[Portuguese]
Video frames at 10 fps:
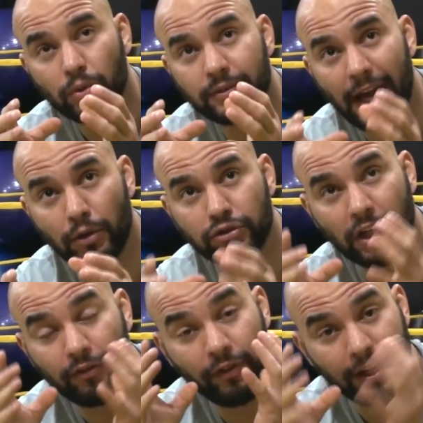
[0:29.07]
os sacos
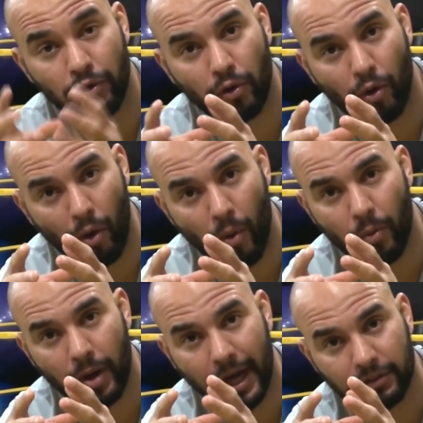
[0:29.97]
já vêm
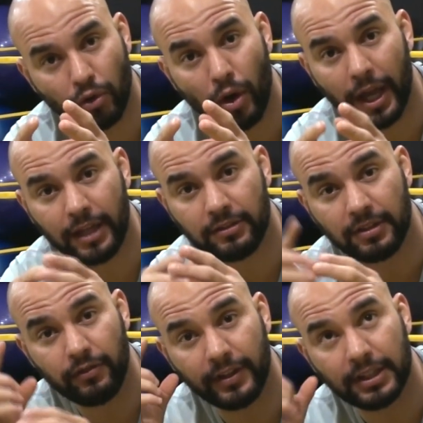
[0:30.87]
com as correntes
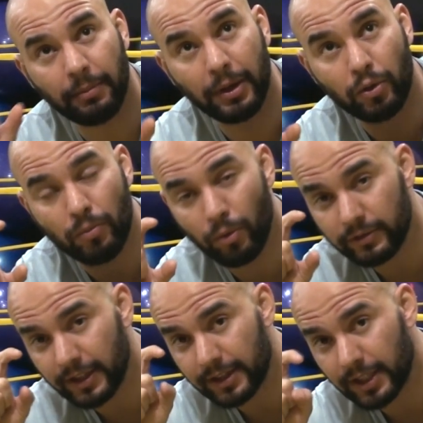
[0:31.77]
e vem também com
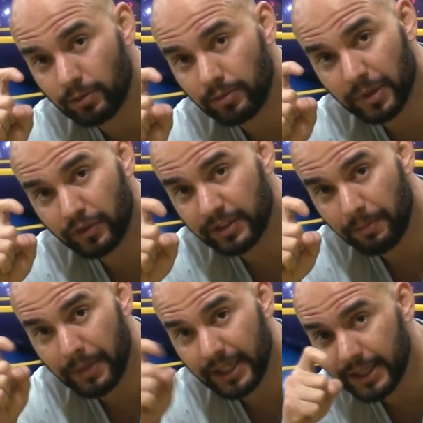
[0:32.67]
mosquetão para você
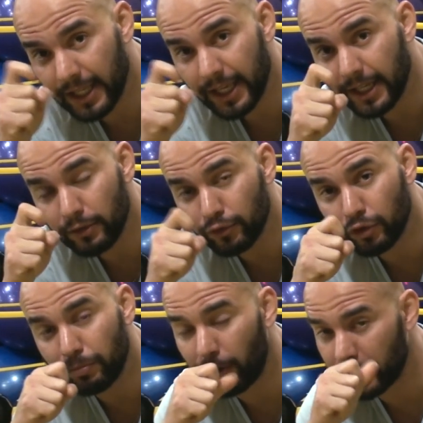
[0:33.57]
prender ele no
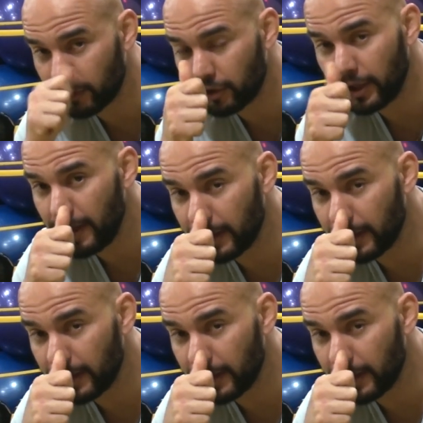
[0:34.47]
suporte.